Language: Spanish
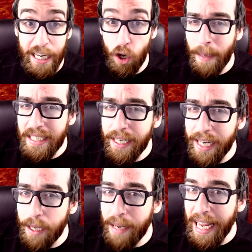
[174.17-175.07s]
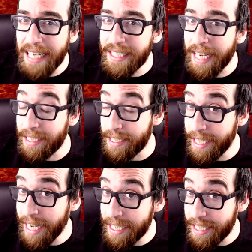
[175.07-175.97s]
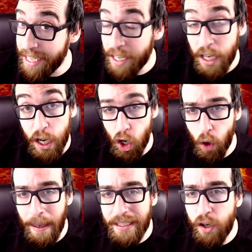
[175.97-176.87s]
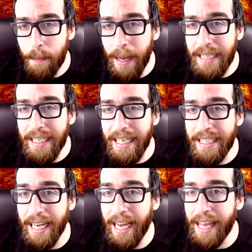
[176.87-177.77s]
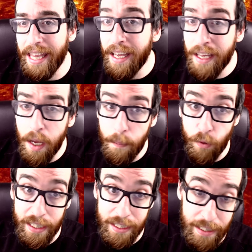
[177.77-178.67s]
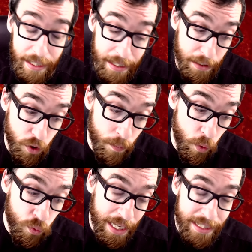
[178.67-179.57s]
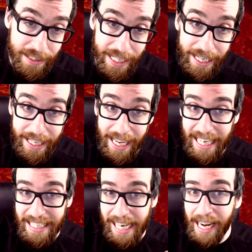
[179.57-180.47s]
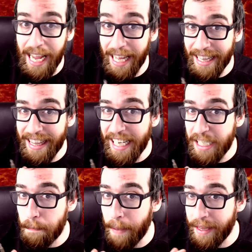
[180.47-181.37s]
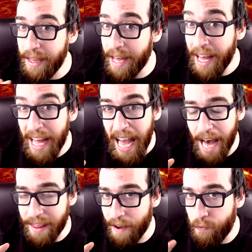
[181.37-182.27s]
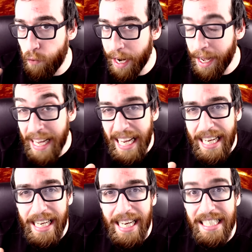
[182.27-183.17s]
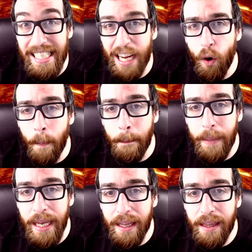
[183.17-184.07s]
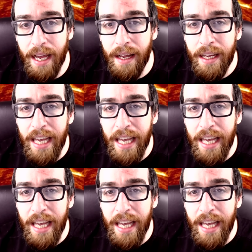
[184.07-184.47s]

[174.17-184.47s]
y lo más increíble es que si sigue así, lo más normal es que se quede pues eh, como una estrella que salga despedida hacia afuera y que se convierta